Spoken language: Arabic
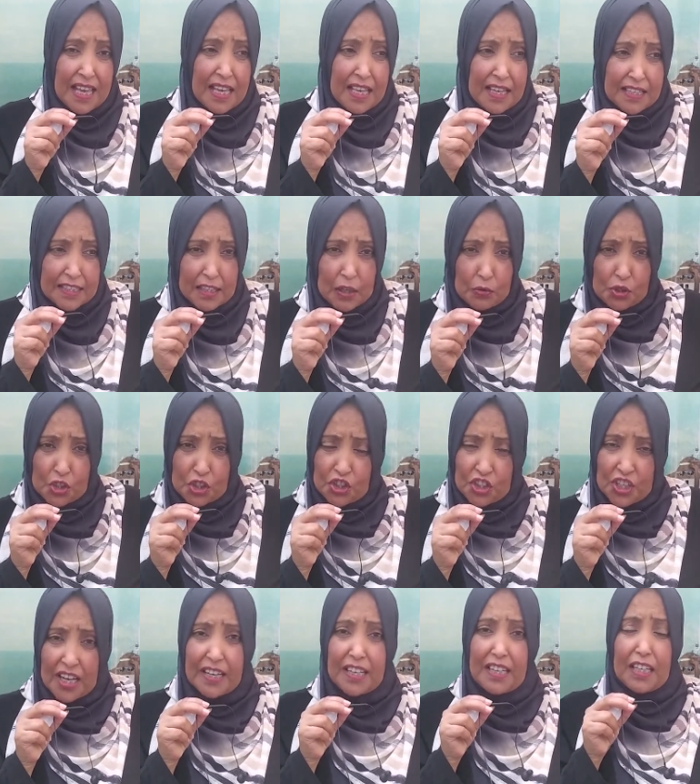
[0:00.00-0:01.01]
زوجة
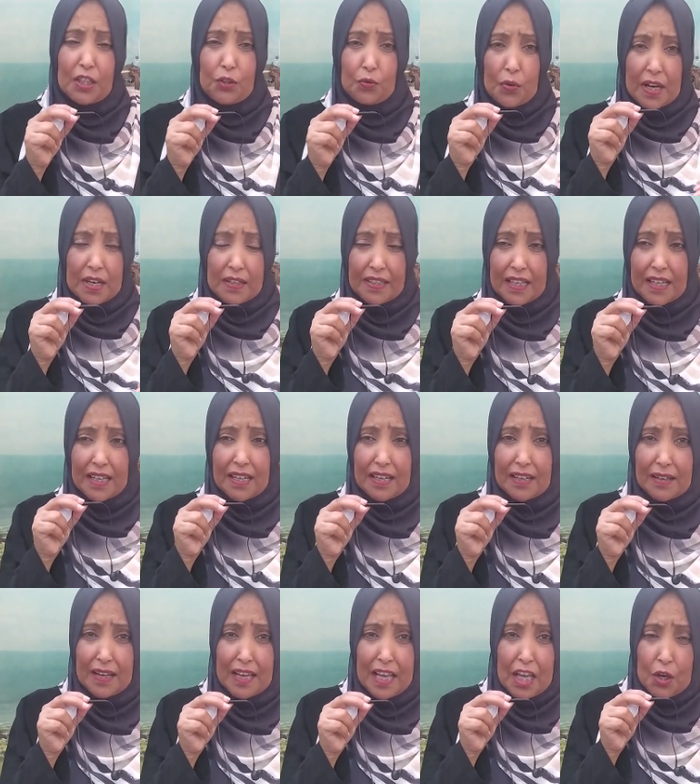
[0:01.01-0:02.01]
شهيد
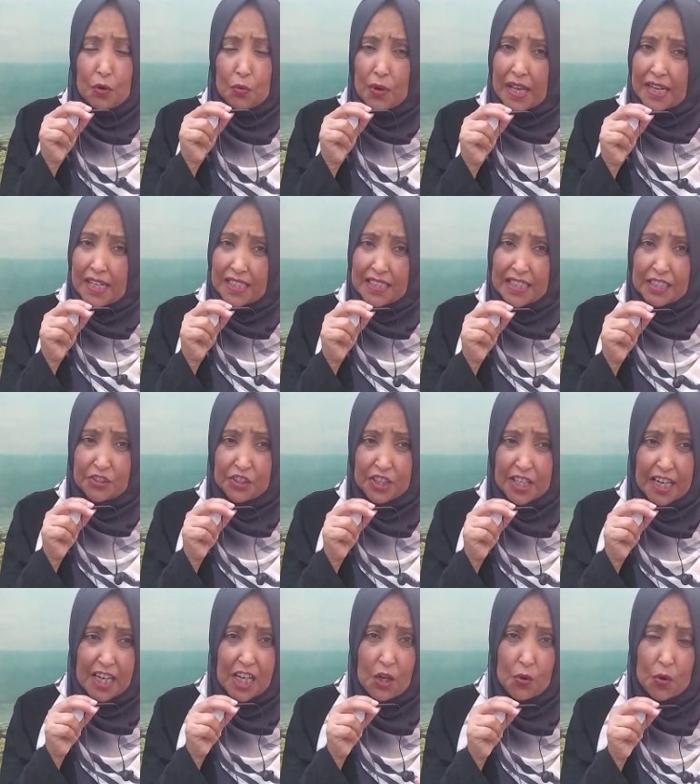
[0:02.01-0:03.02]
وهي والدة
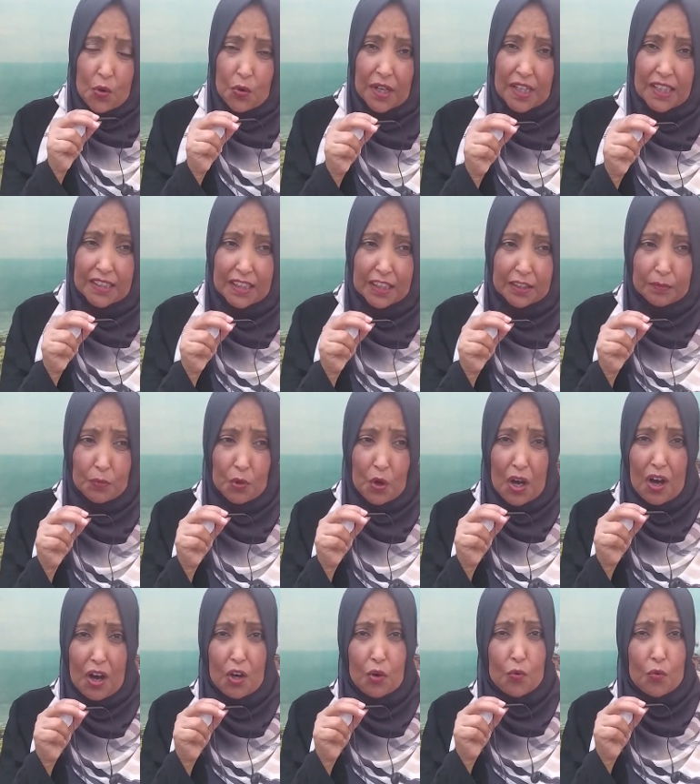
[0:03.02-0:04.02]
جريح وولدة
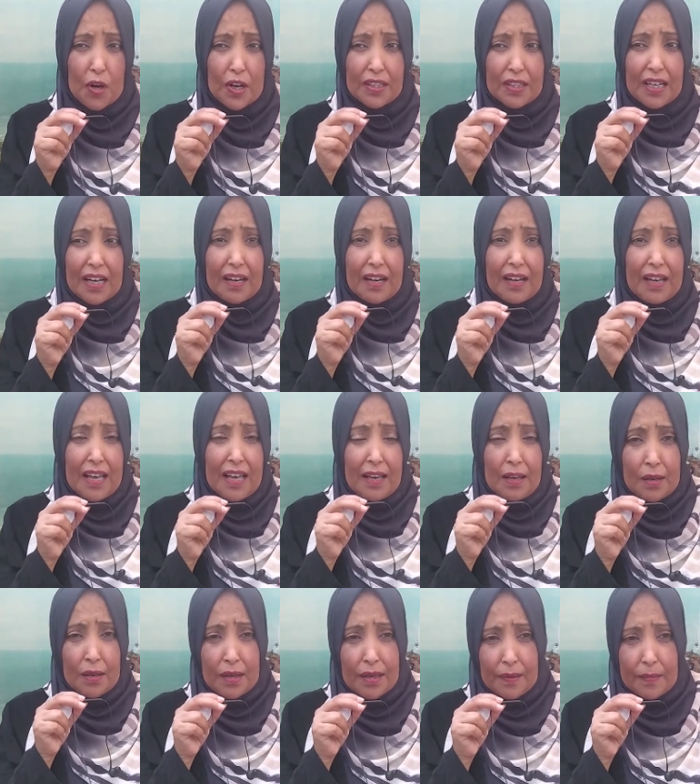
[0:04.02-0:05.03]
معاق وهي
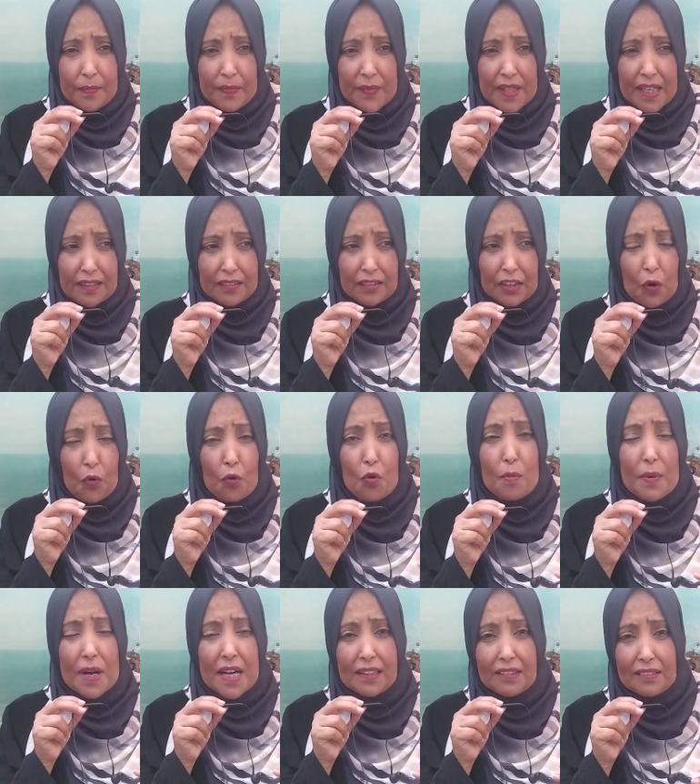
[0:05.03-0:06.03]
إيه،
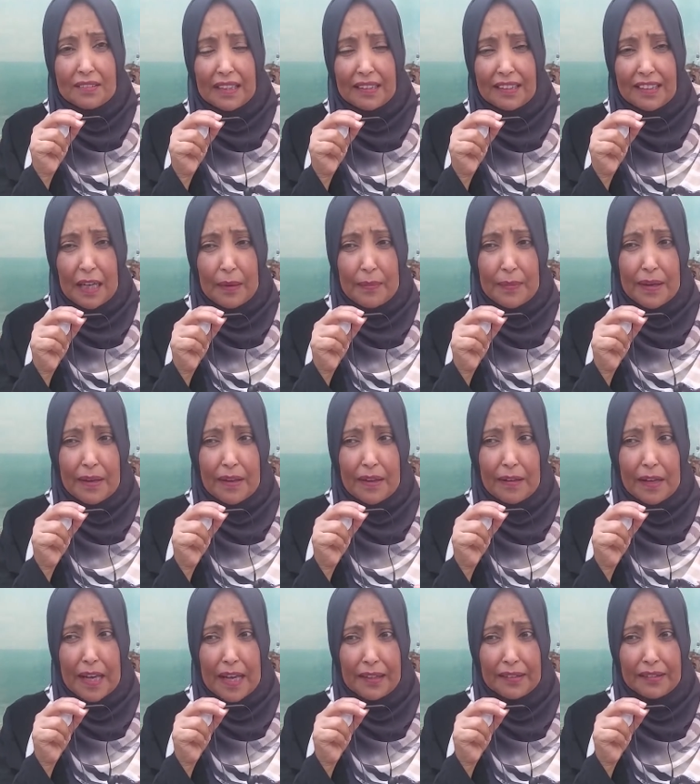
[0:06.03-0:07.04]
تقوم أيضا
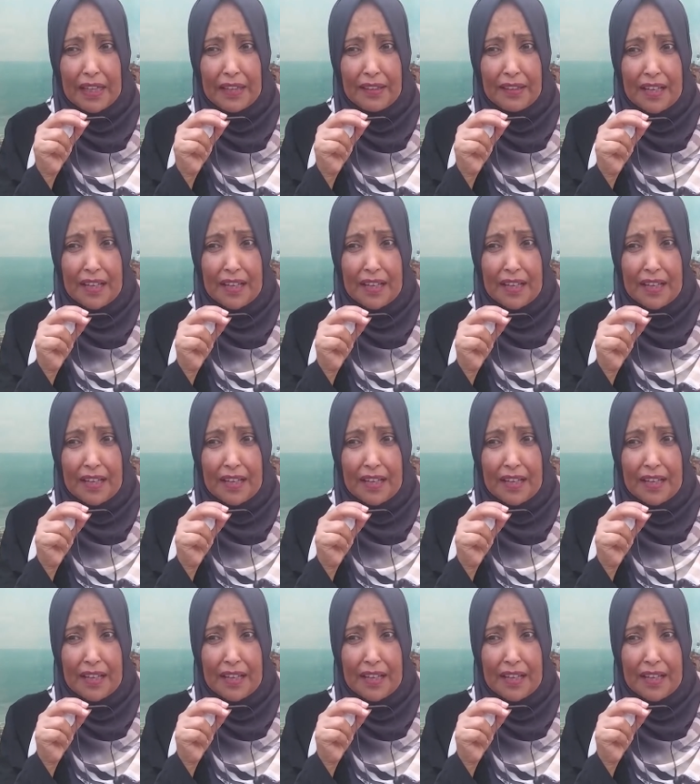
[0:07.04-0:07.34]
كما أيضا